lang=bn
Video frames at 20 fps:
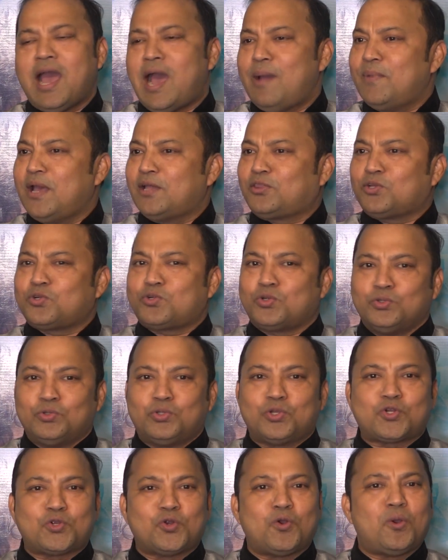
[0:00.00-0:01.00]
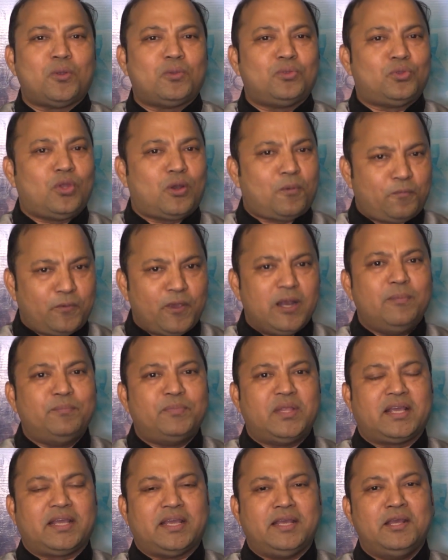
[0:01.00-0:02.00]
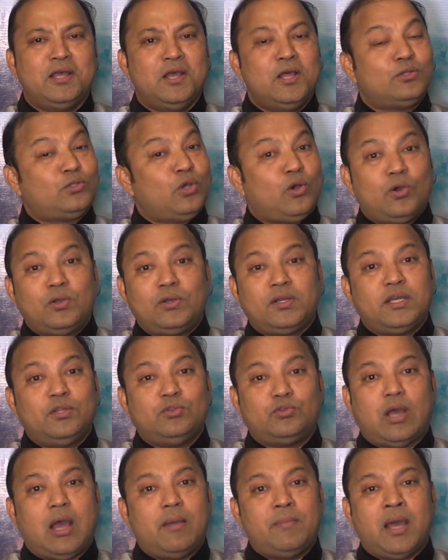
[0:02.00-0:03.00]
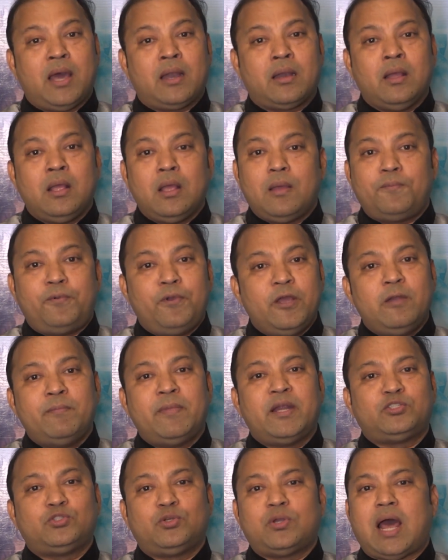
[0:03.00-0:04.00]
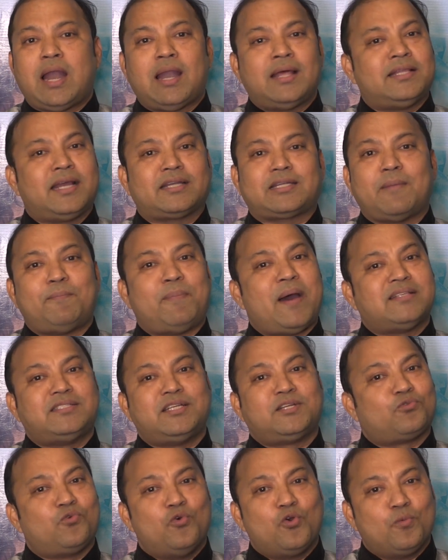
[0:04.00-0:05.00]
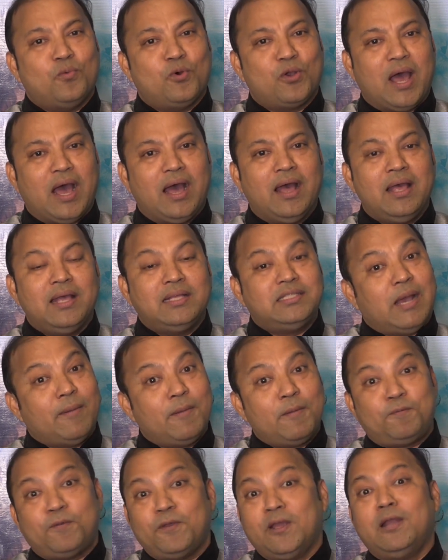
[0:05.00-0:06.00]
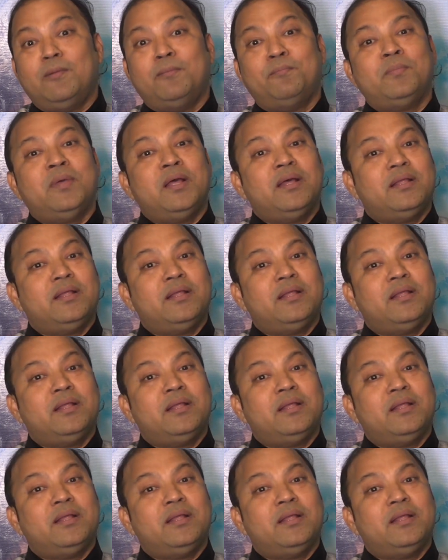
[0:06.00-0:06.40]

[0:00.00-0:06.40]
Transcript: আমি এত সুন্দর সুন্দর ফিল্ম দেখি তখন কিন্তু আমি আর ফিল্মের জন্য আলাদা একটা বাজেট করব না যে আমি ফিল্ম